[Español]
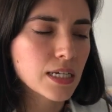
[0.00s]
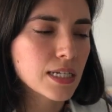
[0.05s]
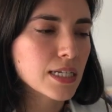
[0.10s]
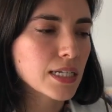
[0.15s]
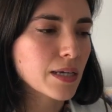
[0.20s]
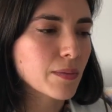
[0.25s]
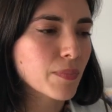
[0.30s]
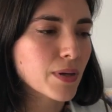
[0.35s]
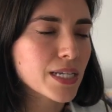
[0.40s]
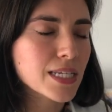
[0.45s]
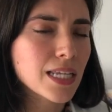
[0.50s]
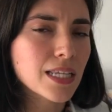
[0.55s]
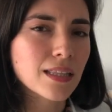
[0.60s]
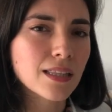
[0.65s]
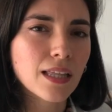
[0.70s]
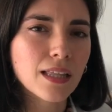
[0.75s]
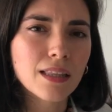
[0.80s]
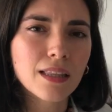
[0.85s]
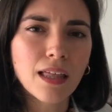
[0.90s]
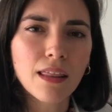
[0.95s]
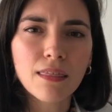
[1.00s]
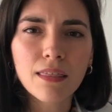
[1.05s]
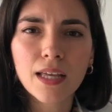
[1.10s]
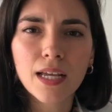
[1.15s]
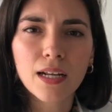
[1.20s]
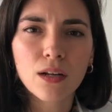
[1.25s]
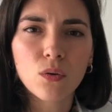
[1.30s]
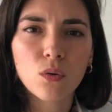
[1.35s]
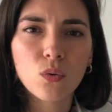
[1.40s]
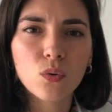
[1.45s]
Siempre se intenta
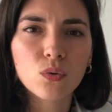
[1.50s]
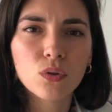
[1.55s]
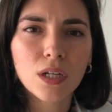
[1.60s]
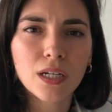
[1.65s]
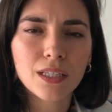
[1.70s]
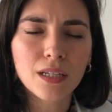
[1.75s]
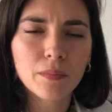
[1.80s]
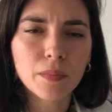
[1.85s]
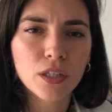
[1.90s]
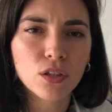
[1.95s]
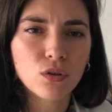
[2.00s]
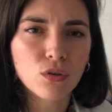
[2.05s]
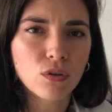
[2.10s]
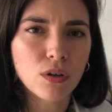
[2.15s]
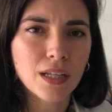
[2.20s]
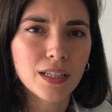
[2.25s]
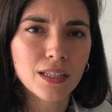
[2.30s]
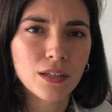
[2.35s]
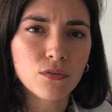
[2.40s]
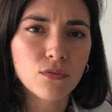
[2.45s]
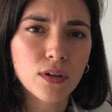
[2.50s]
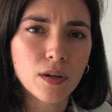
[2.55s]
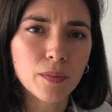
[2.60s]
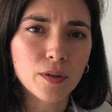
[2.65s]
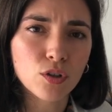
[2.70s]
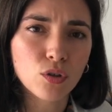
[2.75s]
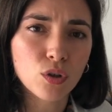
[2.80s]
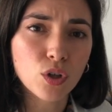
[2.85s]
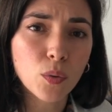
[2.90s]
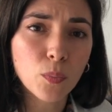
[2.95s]
hacer un tratamiento con
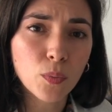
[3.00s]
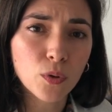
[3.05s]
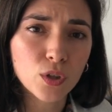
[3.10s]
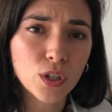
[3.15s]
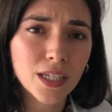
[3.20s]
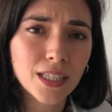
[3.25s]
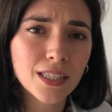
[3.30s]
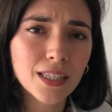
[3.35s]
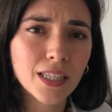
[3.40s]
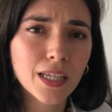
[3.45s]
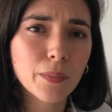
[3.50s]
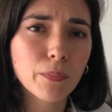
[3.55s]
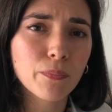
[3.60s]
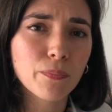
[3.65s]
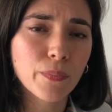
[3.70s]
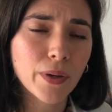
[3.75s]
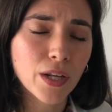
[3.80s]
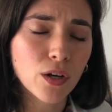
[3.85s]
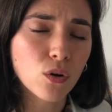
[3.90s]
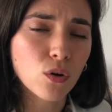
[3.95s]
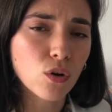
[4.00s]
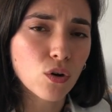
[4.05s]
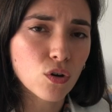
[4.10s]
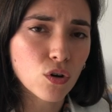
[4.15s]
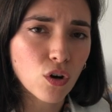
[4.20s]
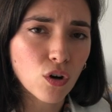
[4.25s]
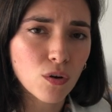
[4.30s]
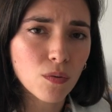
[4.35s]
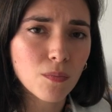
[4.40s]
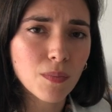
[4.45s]
antiinflamatorios potentes, pero lo
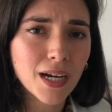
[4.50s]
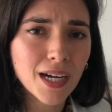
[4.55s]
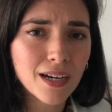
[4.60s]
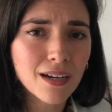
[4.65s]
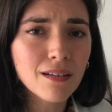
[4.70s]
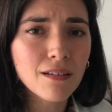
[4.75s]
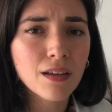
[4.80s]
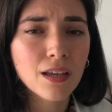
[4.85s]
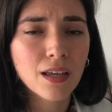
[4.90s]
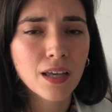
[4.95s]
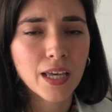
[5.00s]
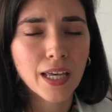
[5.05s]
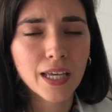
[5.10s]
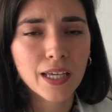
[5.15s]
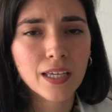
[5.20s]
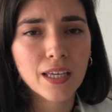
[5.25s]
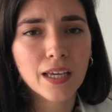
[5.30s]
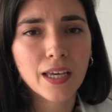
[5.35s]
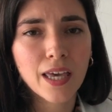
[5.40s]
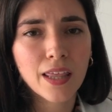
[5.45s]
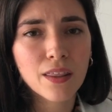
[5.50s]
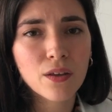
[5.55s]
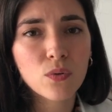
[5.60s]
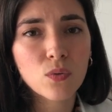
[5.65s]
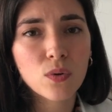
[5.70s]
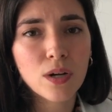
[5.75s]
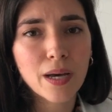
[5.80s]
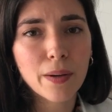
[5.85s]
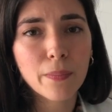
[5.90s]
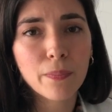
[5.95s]
normal es que quede
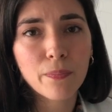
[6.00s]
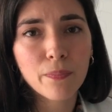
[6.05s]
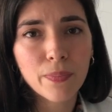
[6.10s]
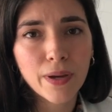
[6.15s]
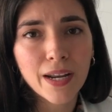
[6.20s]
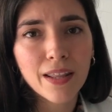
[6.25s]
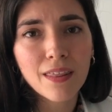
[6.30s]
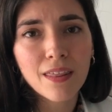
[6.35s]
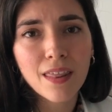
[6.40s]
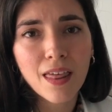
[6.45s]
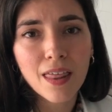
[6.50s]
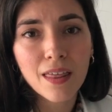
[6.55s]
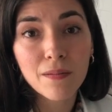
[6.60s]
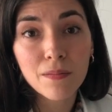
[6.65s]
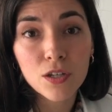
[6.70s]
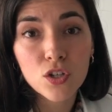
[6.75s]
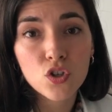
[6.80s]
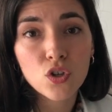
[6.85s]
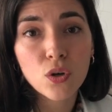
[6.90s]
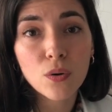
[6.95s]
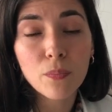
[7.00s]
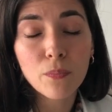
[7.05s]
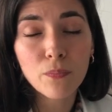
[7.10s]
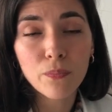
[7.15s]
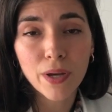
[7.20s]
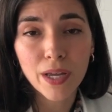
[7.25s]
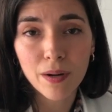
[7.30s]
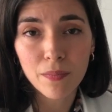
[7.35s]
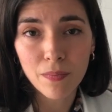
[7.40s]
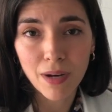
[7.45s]
una pérdida de
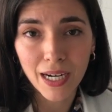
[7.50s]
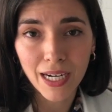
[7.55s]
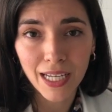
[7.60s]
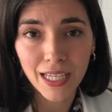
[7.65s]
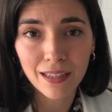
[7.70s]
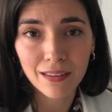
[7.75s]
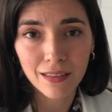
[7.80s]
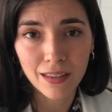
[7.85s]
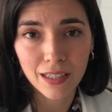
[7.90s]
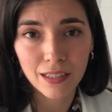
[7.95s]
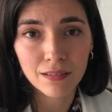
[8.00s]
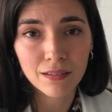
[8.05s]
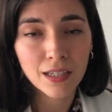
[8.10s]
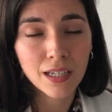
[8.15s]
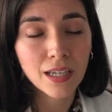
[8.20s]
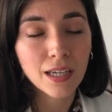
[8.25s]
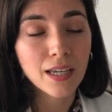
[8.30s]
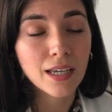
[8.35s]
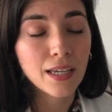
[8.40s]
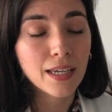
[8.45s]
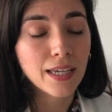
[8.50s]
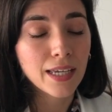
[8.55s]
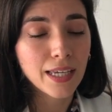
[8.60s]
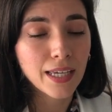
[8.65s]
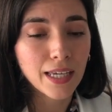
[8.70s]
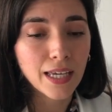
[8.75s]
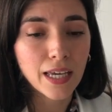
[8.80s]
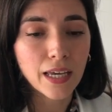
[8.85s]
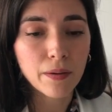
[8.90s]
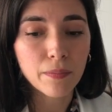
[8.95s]
visión permanente
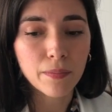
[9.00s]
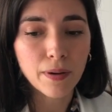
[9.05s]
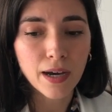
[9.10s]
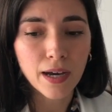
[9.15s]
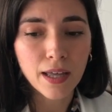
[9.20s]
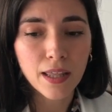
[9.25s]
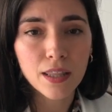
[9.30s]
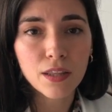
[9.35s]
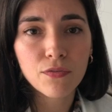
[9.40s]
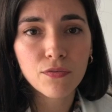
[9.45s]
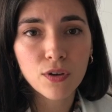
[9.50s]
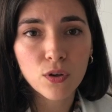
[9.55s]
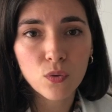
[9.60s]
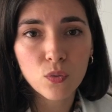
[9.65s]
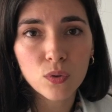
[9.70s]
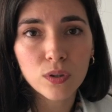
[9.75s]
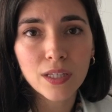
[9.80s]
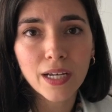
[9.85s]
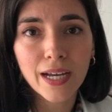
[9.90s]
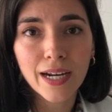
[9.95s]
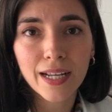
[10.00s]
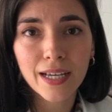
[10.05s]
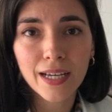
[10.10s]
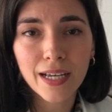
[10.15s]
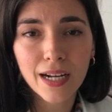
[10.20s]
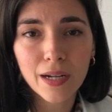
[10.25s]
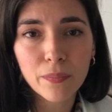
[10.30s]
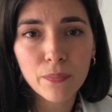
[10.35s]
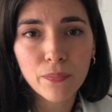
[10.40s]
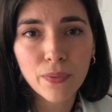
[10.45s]
y que va a dificultar en
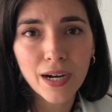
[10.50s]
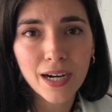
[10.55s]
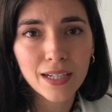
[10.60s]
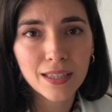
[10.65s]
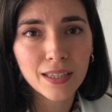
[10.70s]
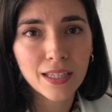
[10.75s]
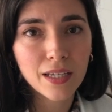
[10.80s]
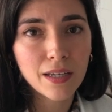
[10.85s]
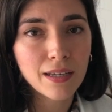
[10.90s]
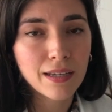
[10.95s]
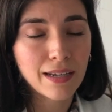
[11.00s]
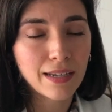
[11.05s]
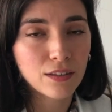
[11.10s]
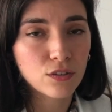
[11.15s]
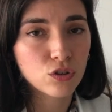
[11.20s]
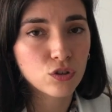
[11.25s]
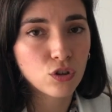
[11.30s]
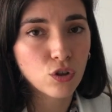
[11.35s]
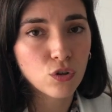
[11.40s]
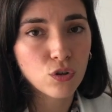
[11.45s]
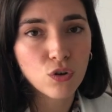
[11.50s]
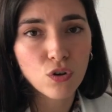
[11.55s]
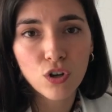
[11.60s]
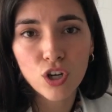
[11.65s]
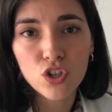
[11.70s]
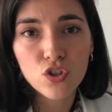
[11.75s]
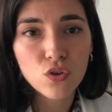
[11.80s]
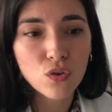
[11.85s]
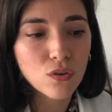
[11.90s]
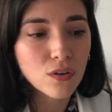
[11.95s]
gran parte todo lo
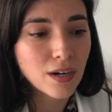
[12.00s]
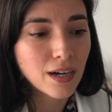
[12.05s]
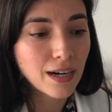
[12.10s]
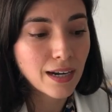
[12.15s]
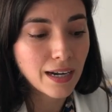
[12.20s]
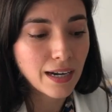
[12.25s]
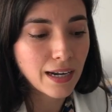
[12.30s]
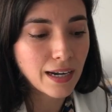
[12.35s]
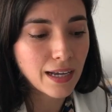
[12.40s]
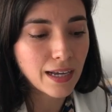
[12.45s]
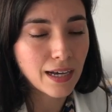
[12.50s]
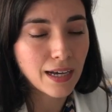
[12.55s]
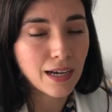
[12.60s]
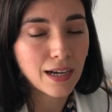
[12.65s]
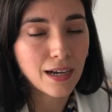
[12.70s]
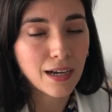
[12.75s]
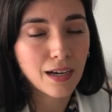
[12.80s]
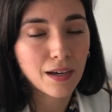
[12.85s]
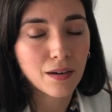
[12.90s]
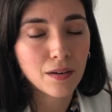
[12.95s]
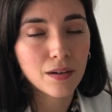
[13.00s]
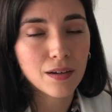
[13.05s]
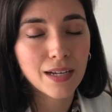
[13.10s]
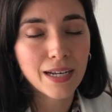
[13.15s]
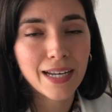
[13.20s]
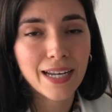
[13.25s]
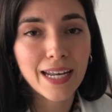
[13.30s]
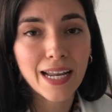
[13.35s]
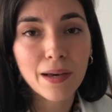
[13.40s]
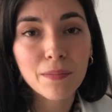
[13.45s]
que son la,
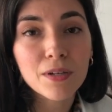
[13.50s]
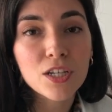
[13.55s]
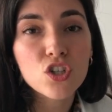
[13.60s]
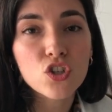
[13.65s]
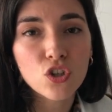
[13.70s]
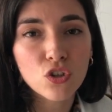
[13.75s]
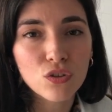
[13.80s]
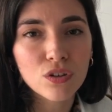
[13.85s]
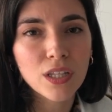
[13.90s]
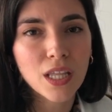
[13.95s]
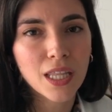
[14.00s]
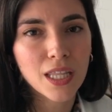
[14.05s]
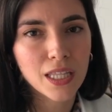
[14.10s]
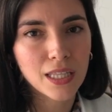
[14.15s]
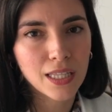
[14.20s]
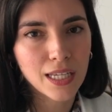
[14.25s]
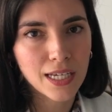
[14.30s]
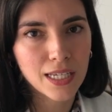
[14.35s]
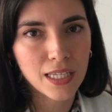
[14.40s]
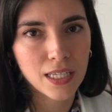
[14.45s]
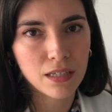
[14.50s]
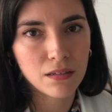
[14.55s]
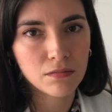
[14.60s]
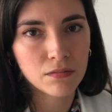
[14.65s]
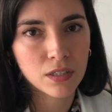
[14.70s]
visión de detalle.